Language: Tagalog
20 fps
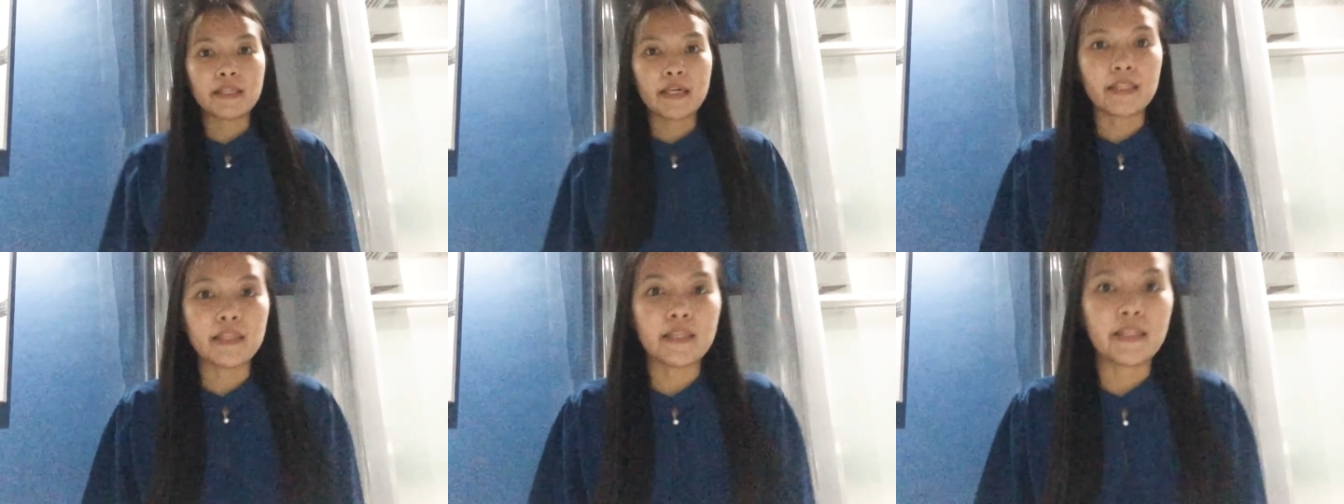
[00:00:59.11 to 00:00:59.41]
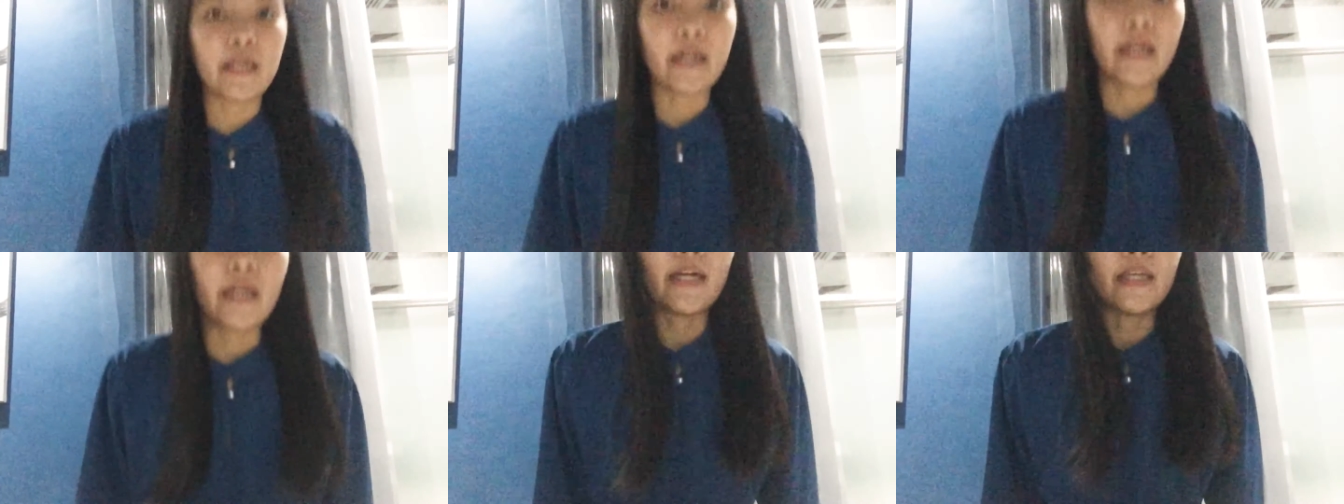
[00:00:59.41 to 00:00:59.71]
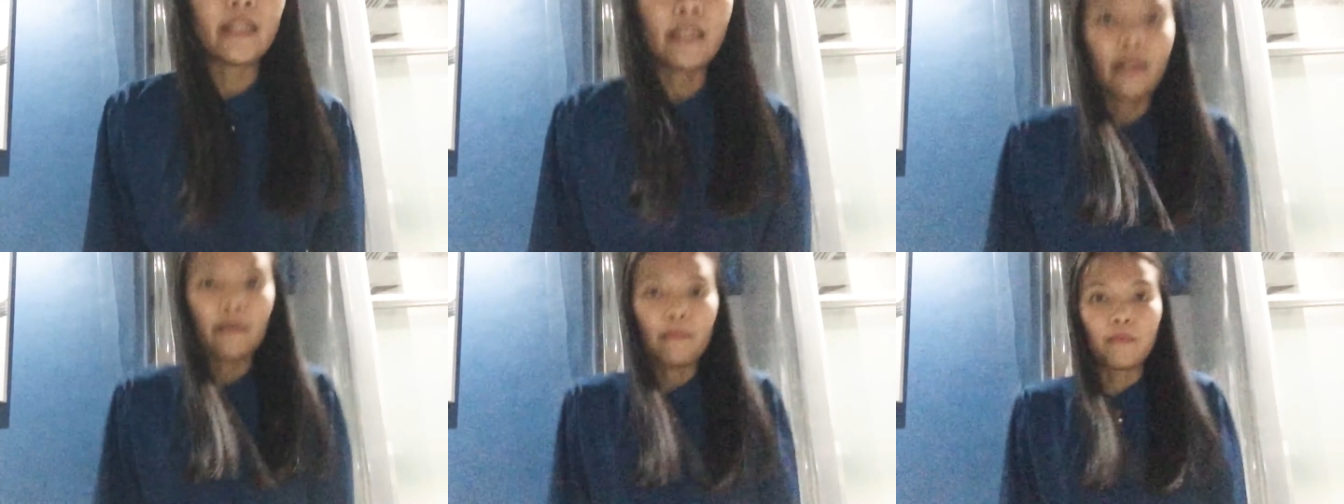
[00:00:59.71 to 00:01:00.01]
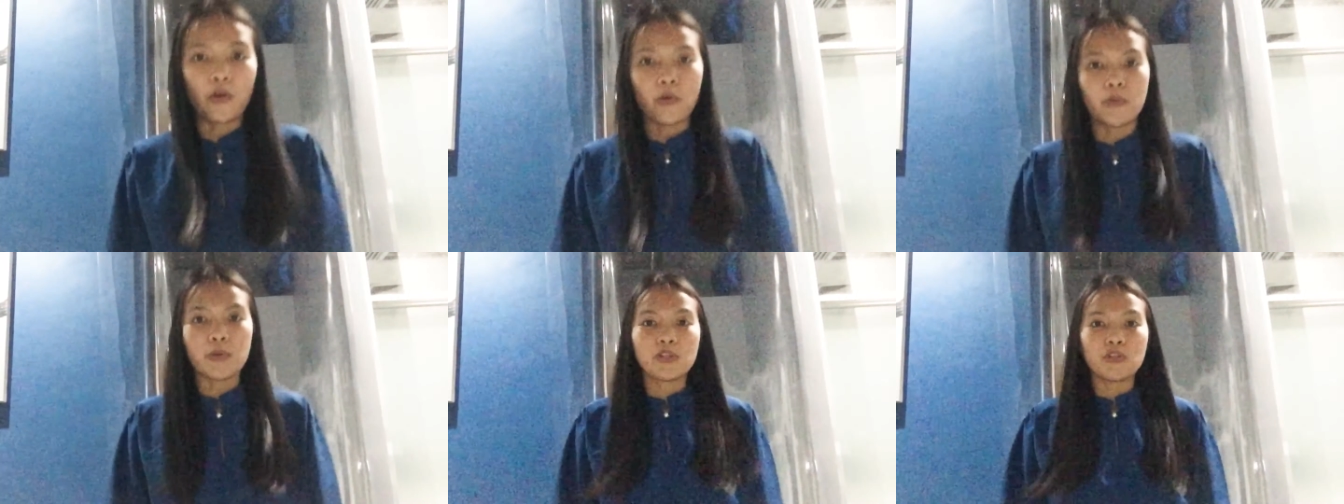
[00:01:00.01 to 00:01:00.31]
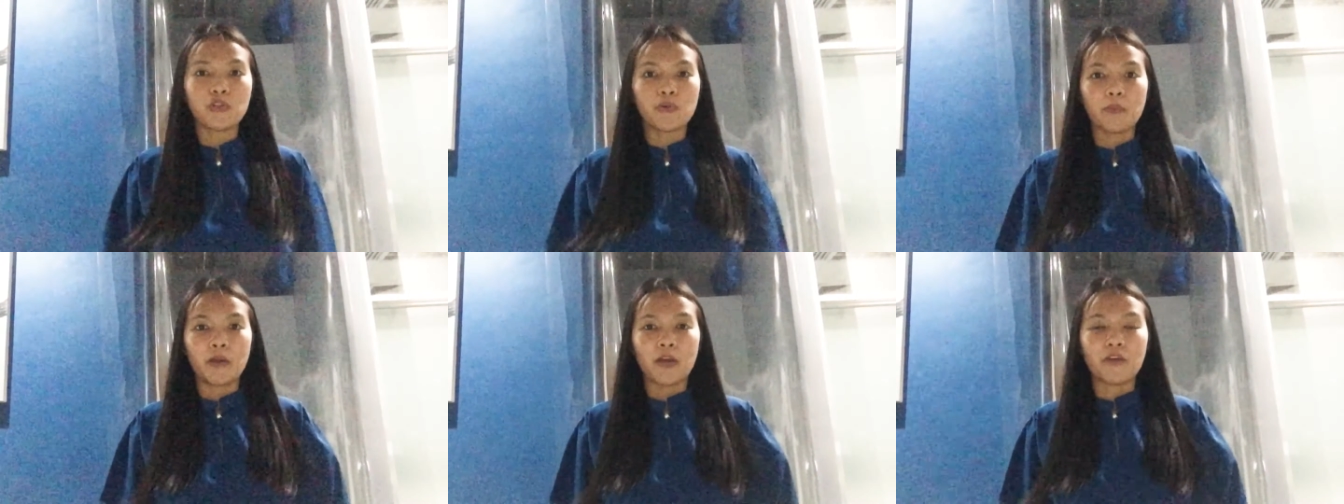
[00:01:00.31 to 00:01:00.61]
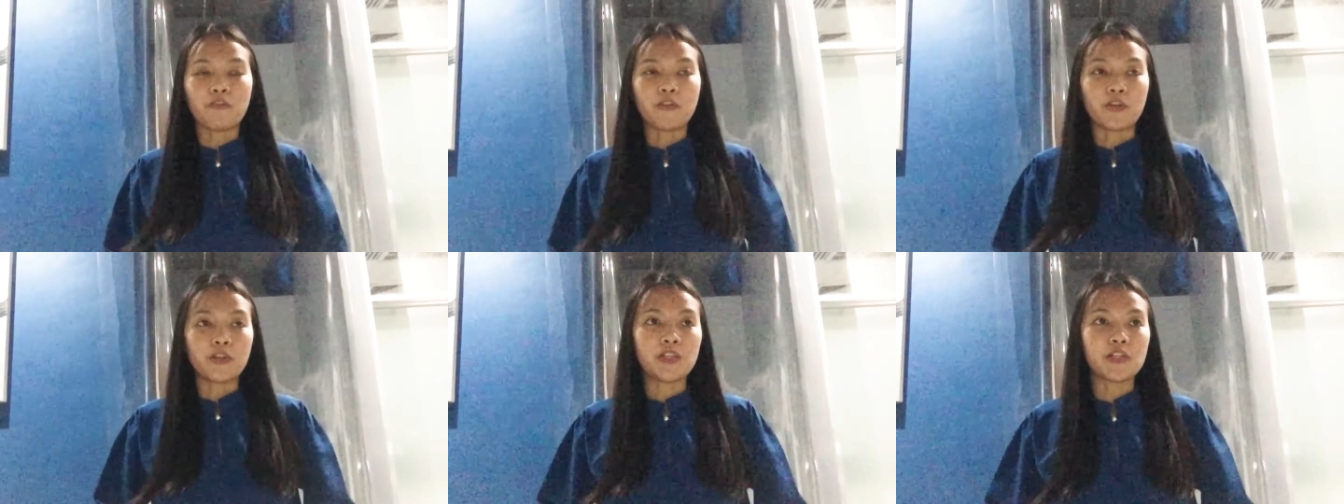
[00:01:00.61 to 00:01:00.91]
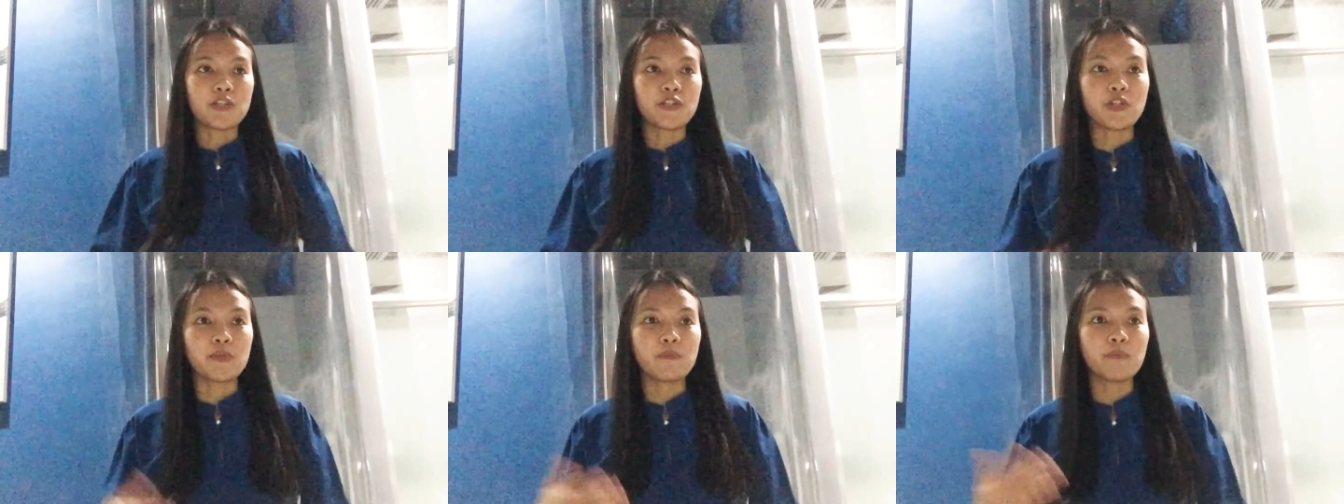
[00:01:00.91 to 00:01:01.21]
and then I'm going to pay for
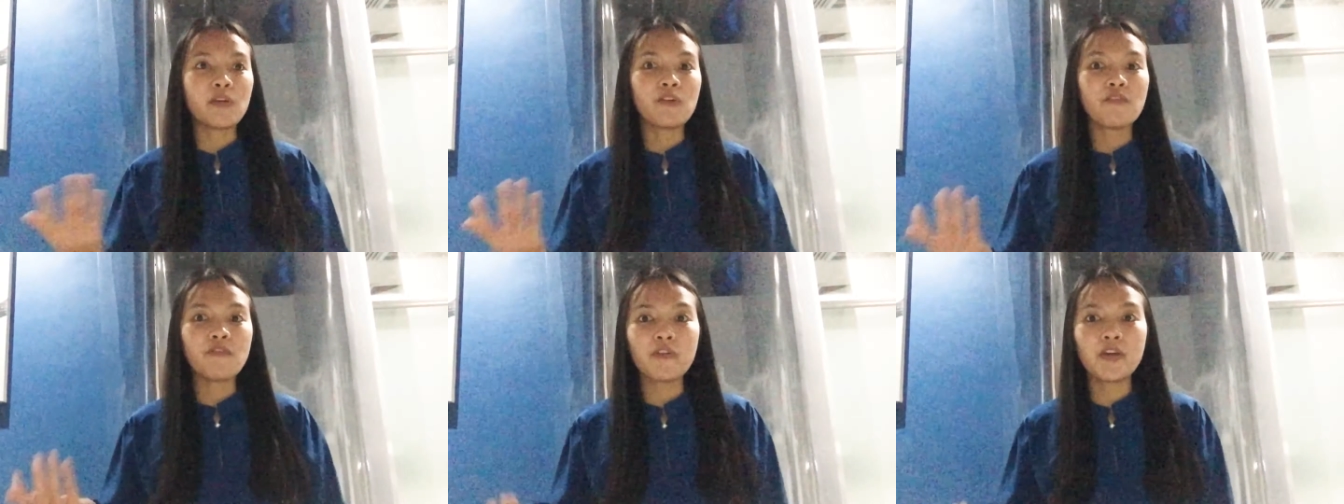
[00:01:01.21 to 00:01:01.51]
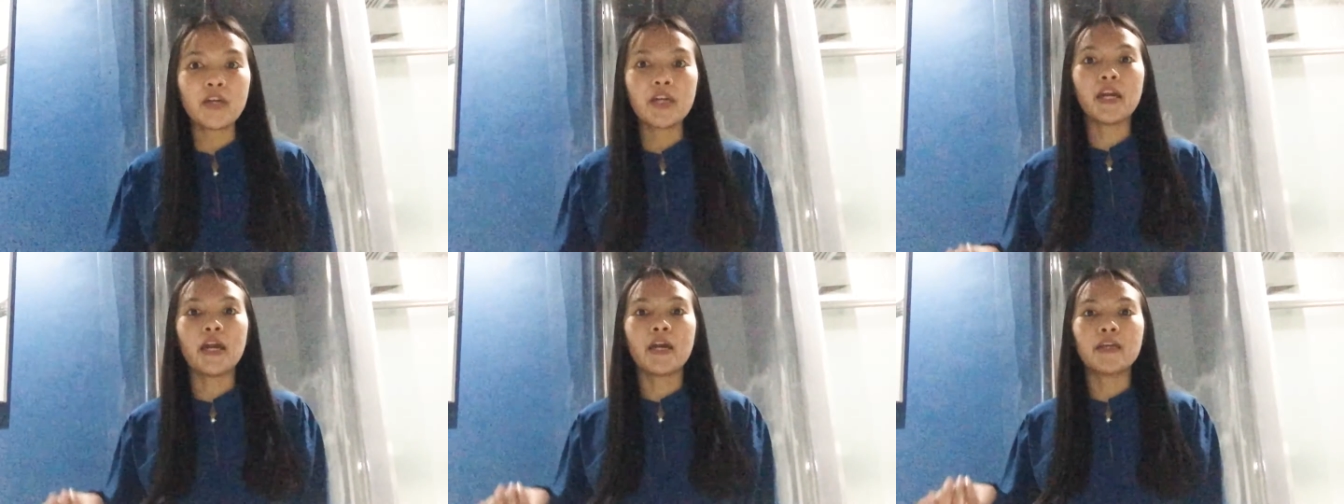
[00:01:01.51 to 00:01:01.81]
the shipping fee